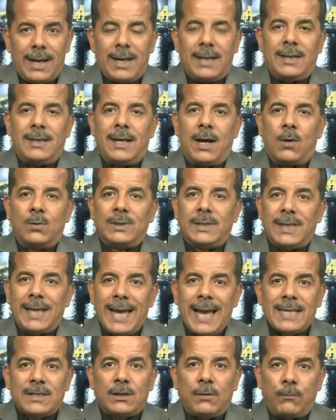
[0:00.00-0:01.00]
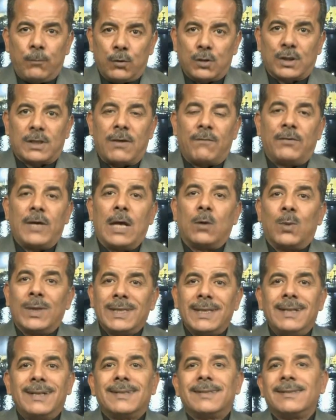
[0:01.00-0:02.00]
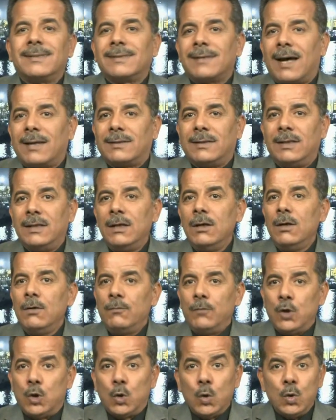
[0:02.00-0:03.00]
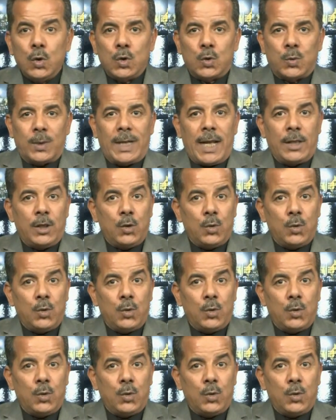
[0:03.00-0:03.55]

او انتهاز الفرصه في الوضع الاقتصادي في تونس والذي